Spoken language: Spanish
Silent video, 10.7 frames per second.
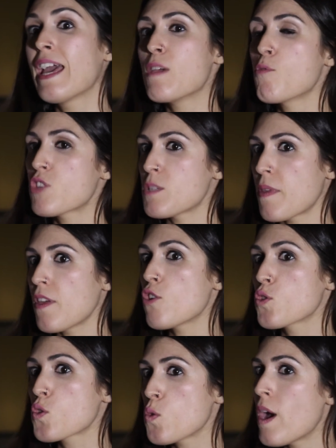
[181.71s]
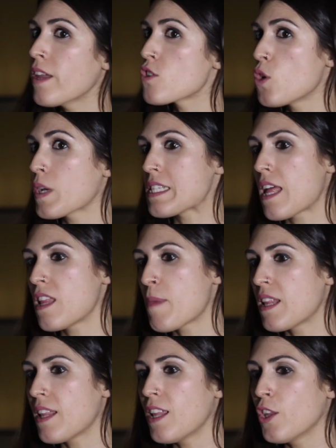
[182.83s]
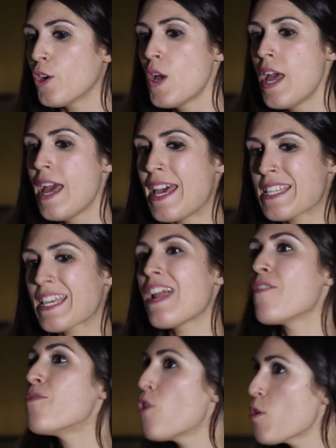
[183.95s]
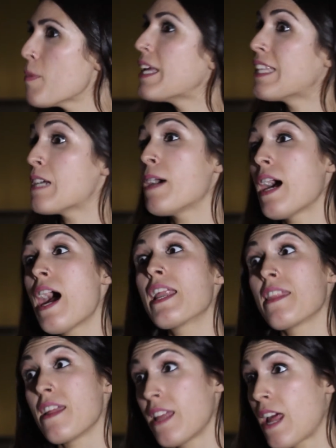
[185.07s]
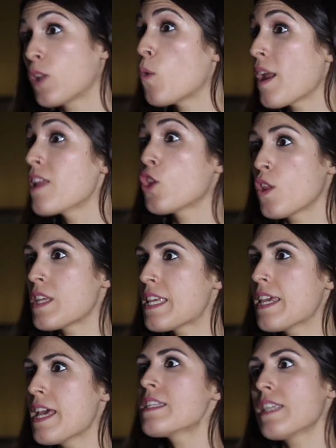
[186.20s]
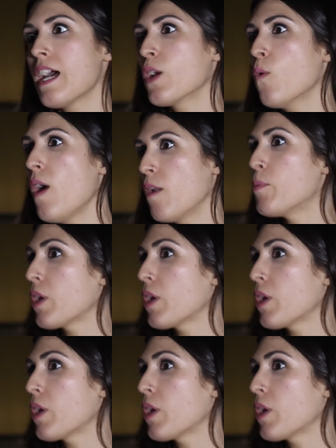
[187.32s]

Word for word: y muchas veces los usuarios lo que están demandando es que la forma de trabajar y de interactuar en todas ellas sea igual.